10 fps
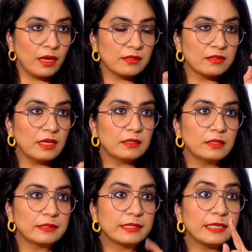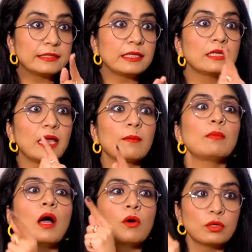एंड देन डीजी नैब
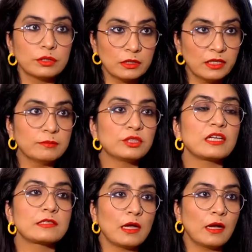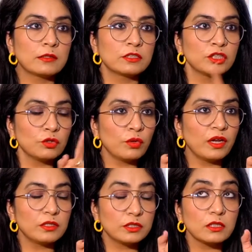लाहौर सलीम शहजाद
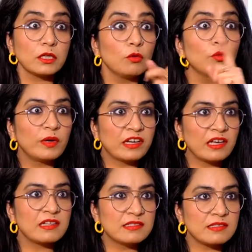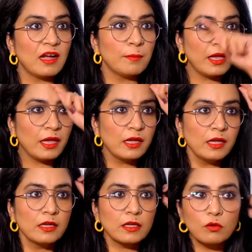जिन्होंने जिनके ऊपर ये इल्ज़ाम है
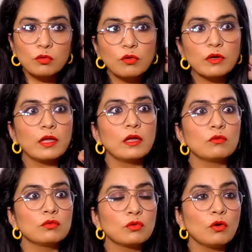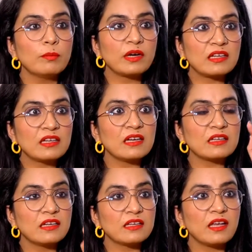कि उन्होंने उनको ब्रहना
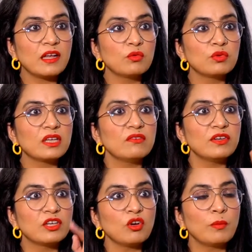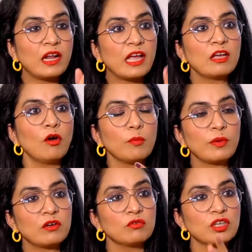करके उनकी वीडियो बनाई और
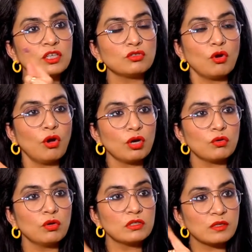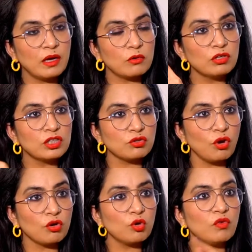फिर उनके शोहर को तयबा गुल के
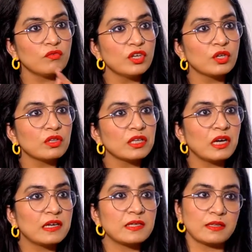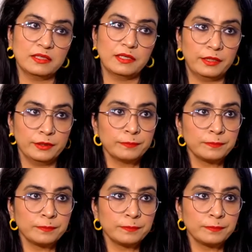शोहर को वो वीडियो दिखाई जाती रही